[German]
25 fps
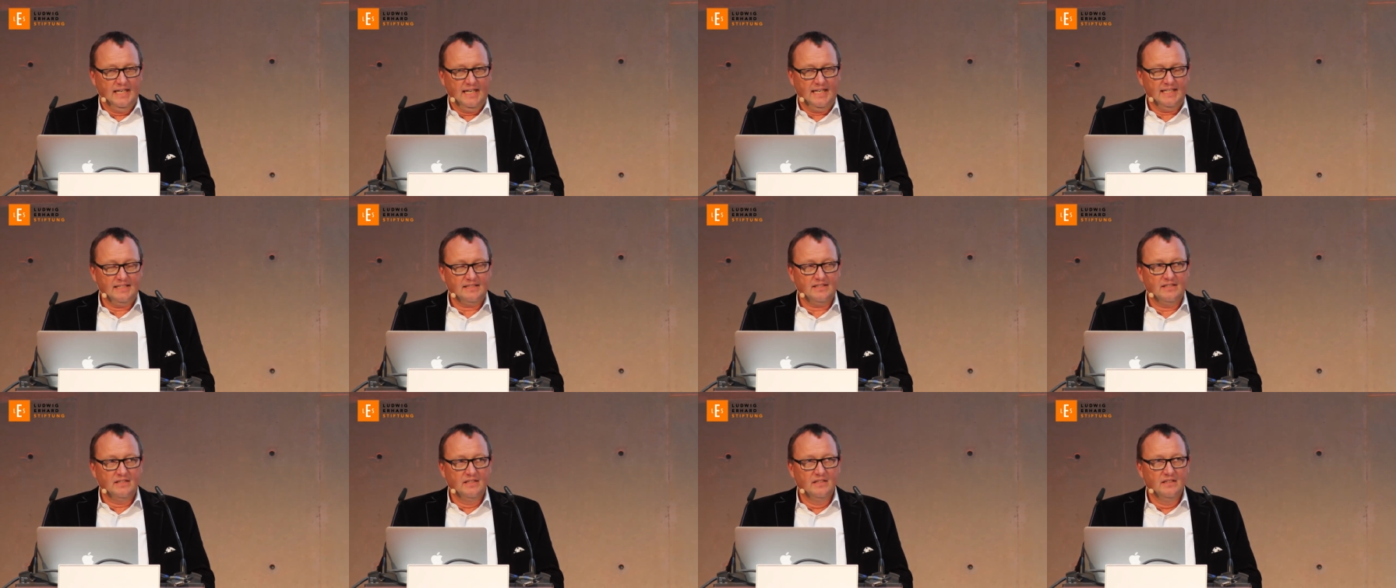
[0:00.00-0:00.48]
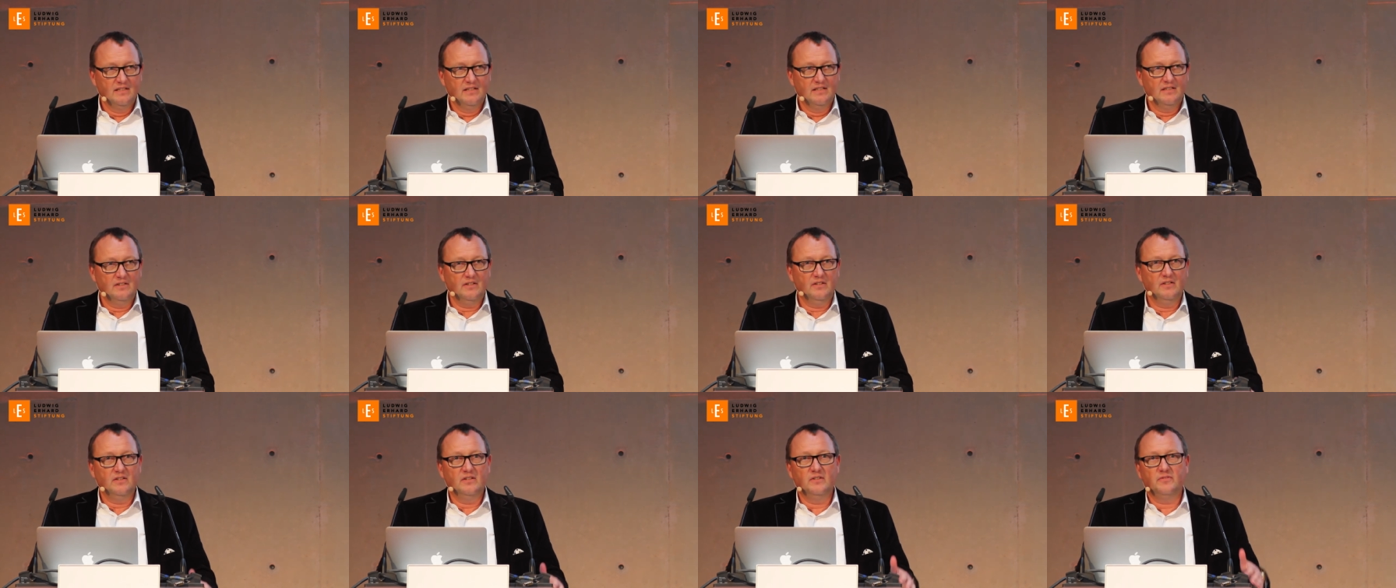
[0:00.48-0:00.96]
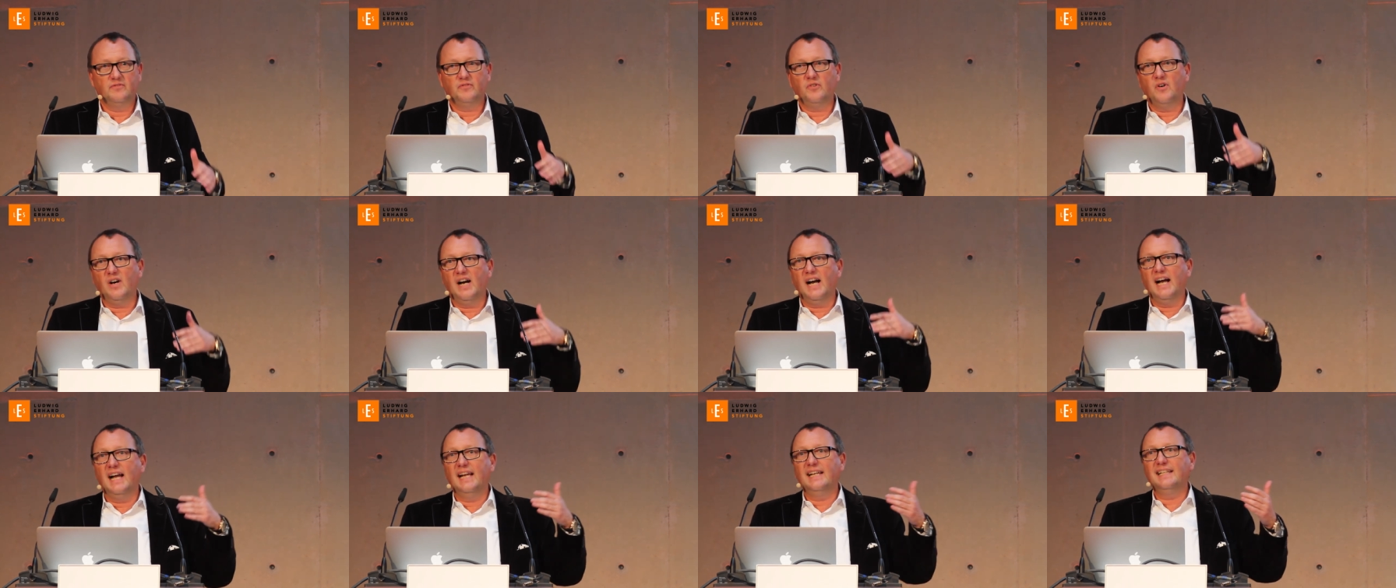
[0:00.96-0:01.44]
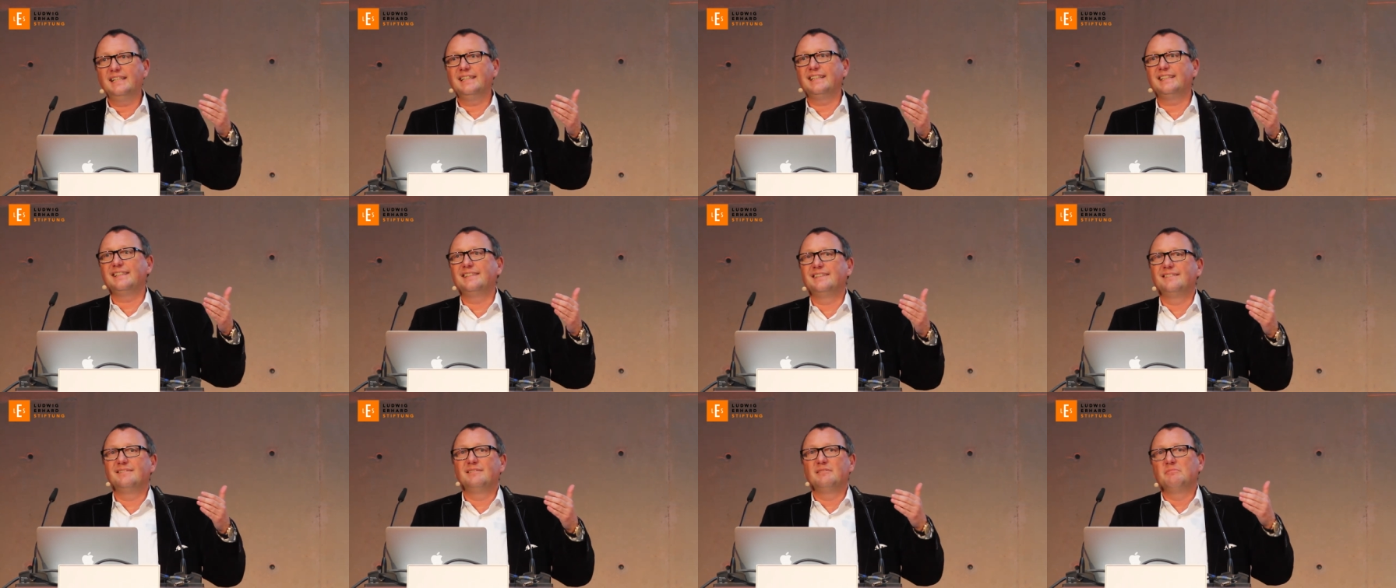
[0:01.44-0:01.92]
hat äh, vor
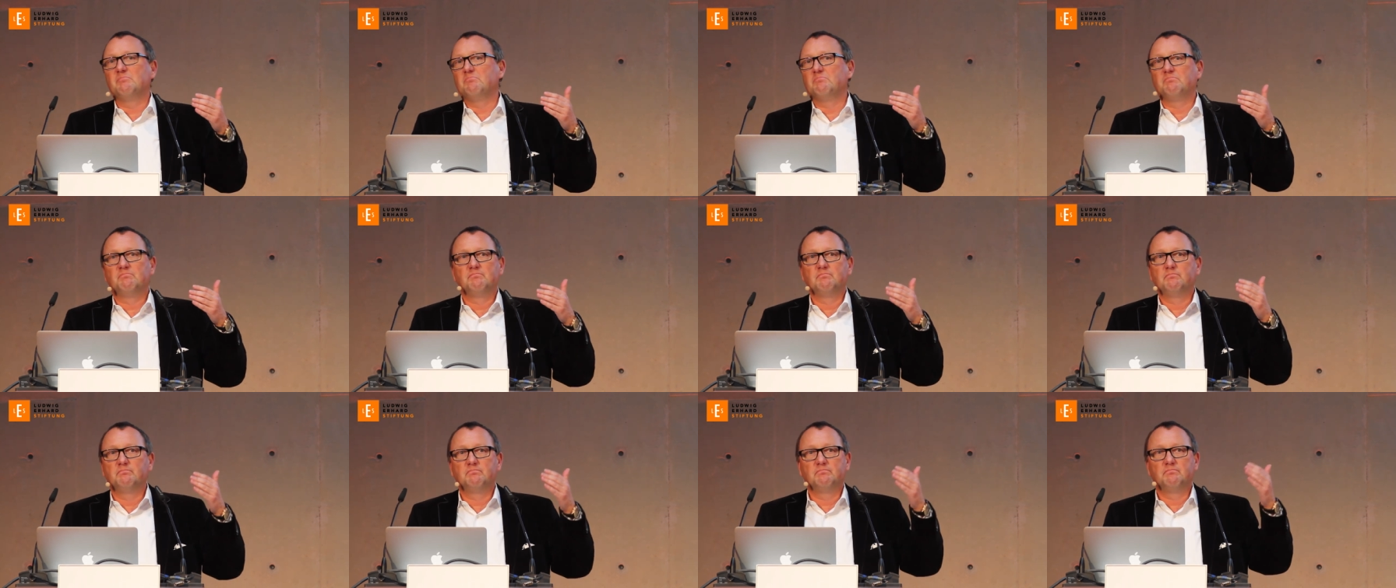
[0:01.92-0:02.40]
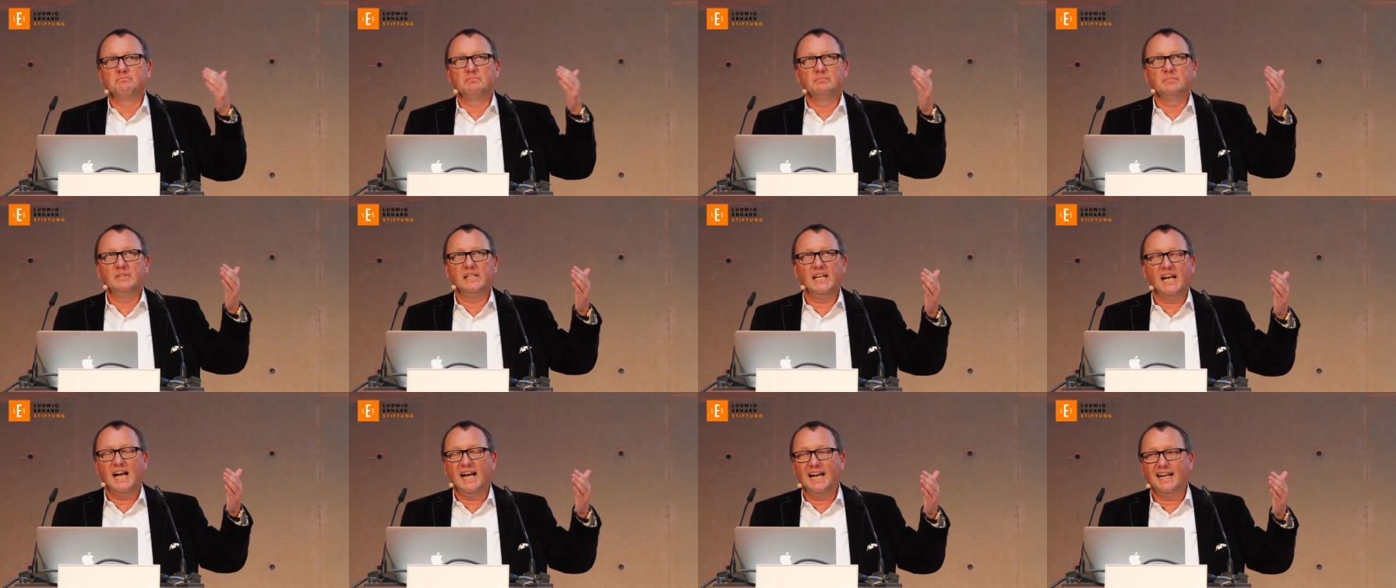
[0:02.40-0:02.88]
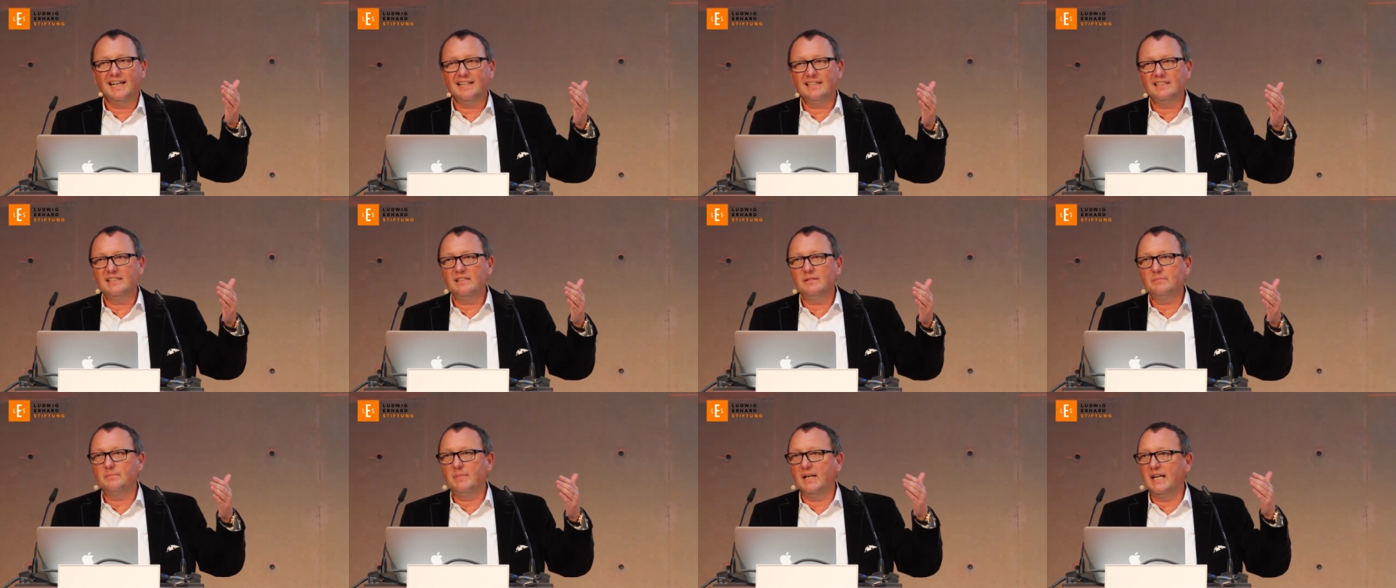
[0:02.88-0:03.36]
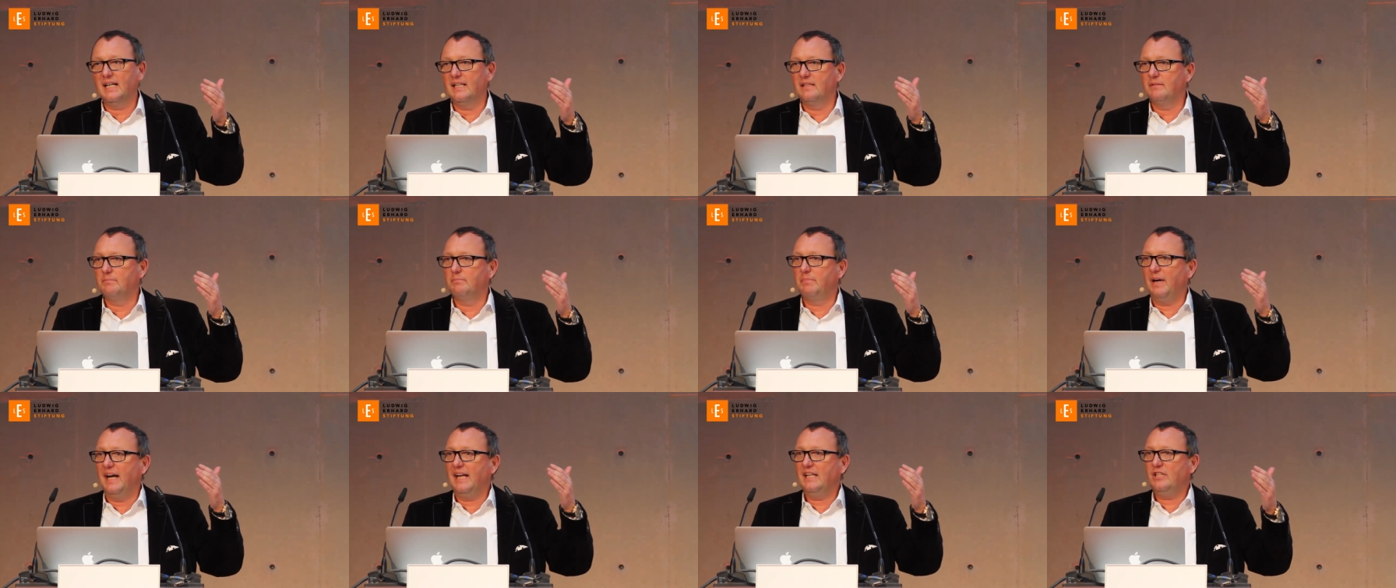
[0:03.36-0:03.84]
einigen Jahren mal
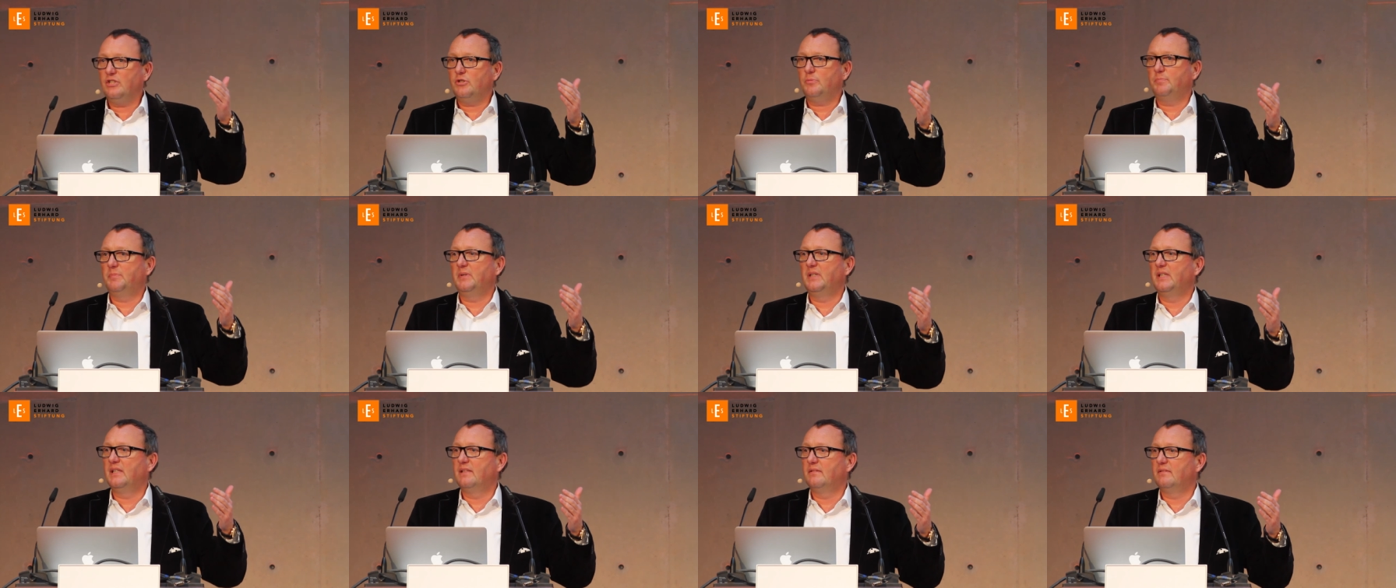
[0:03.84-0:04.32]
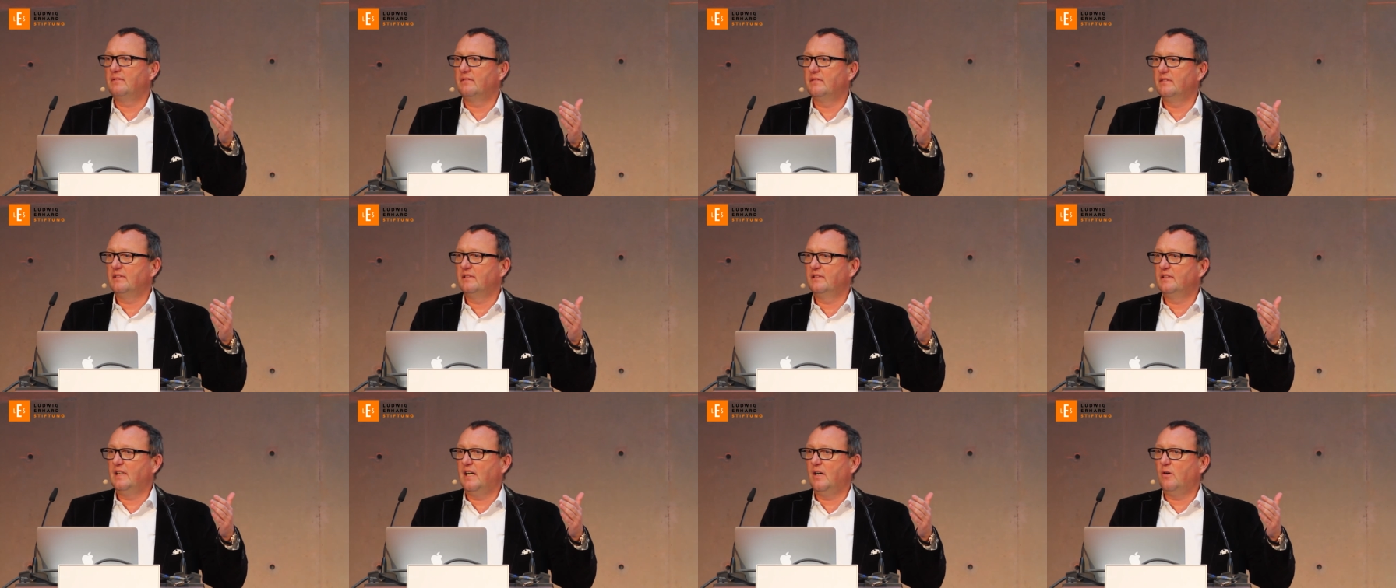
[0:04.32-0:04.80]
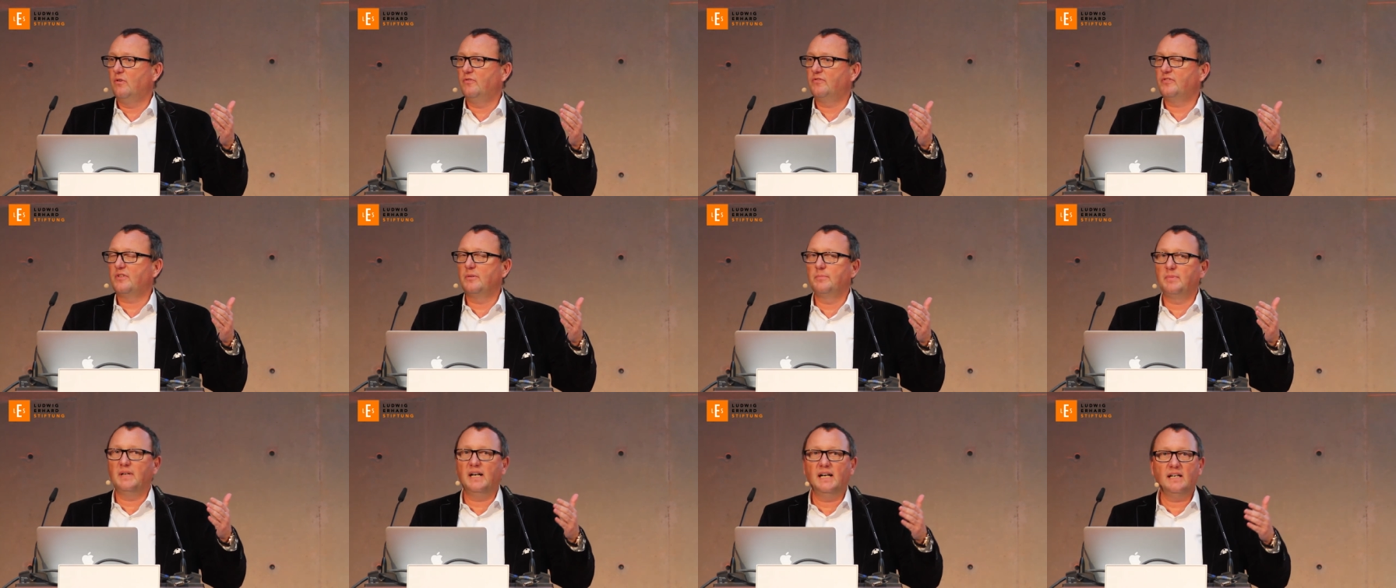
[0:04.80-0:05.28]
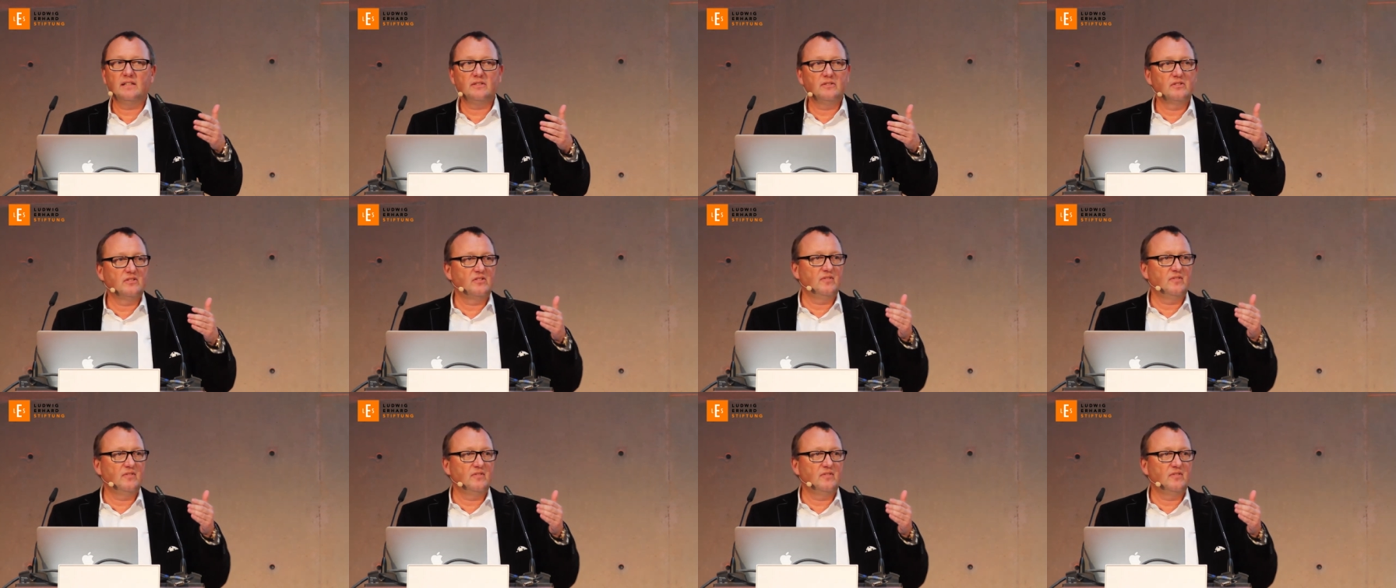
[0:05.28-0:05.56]
ein Beispiel äh, aufgebracht.